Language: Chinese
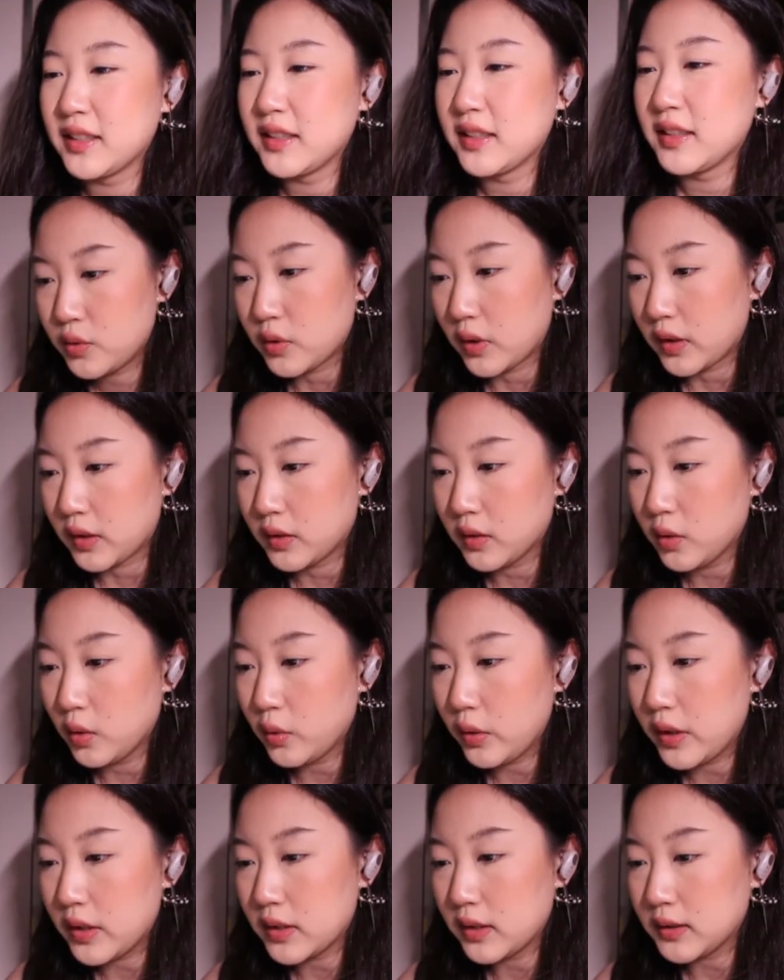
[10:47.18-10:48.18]
选一个
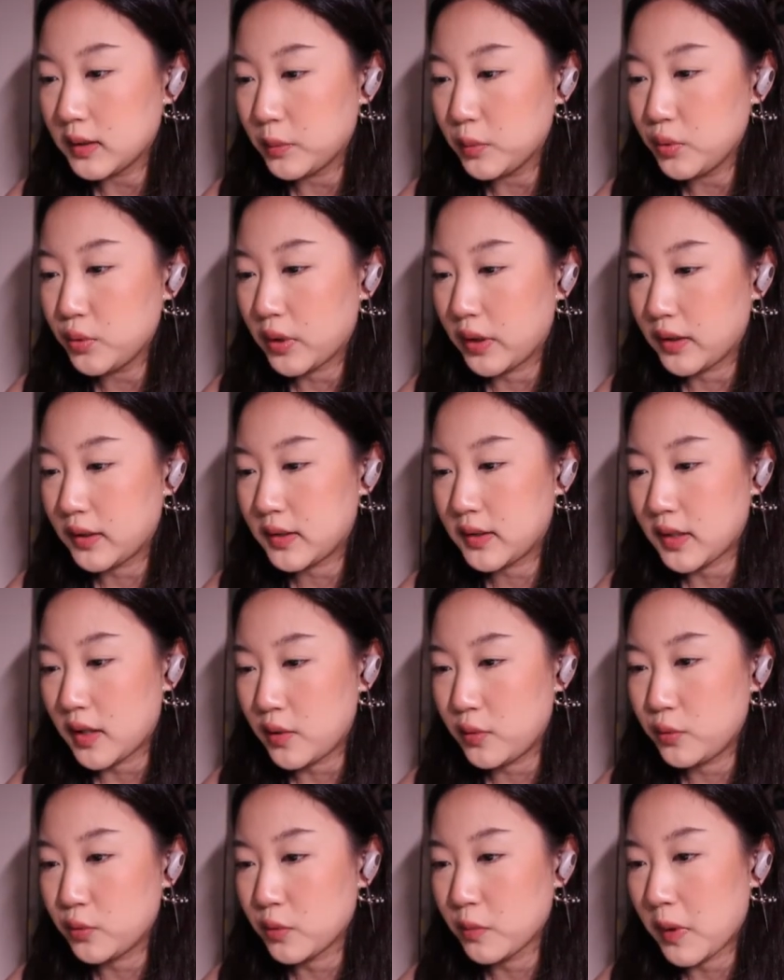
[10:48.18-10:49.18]
徽章，咱们选一个
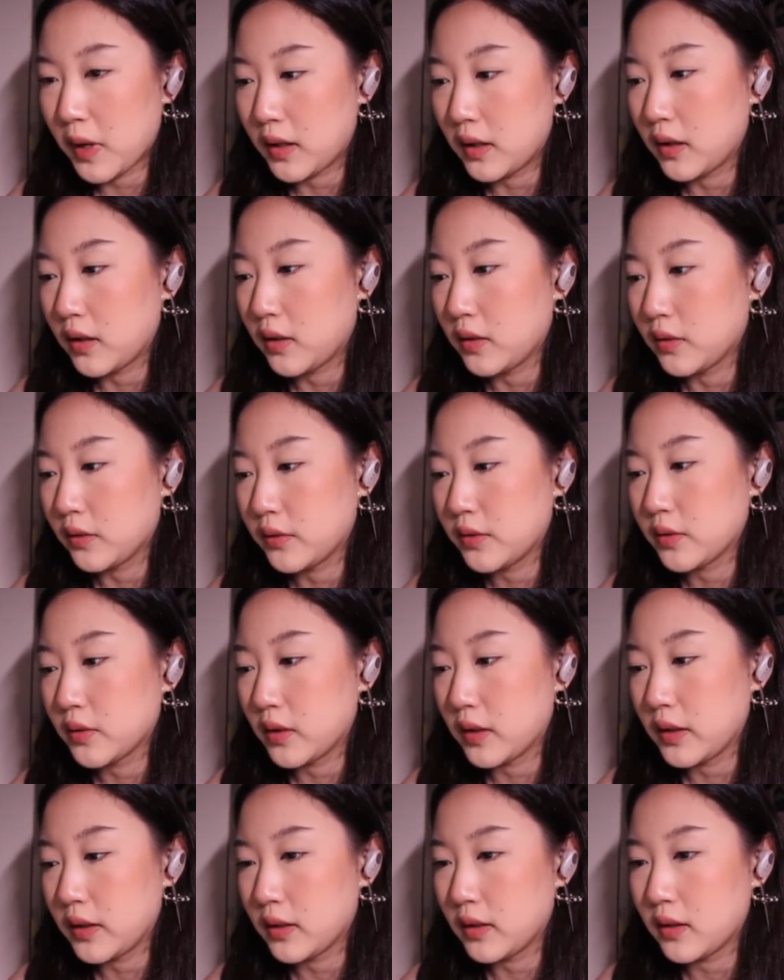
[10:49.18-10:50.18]
咸鱼吧，然后就
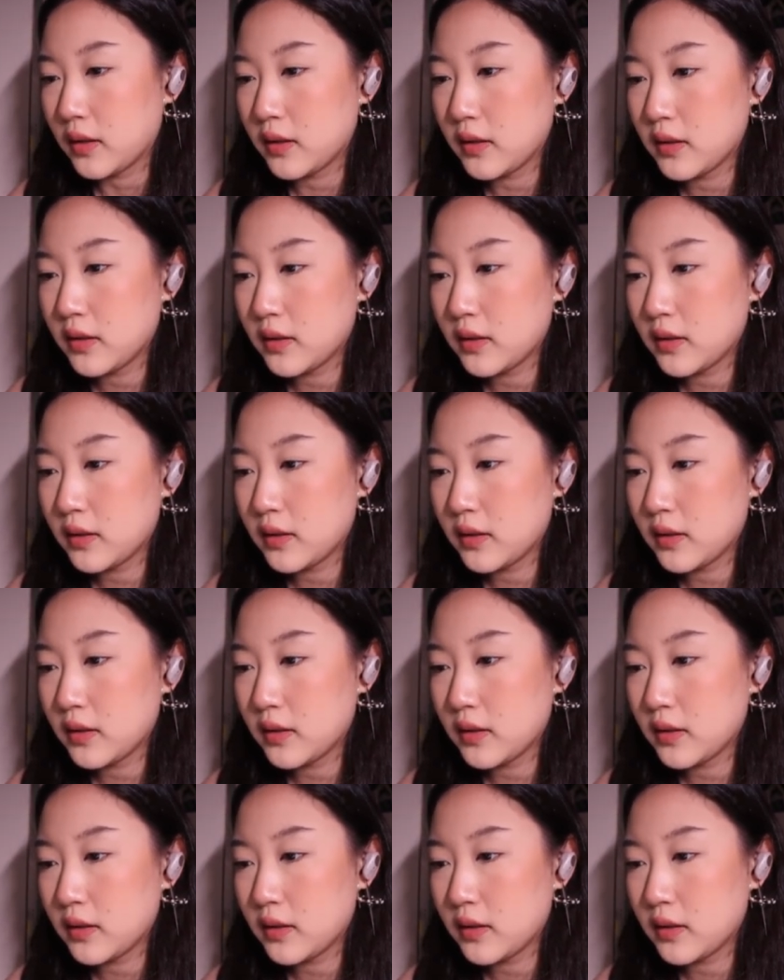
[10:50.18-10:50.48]
可以了。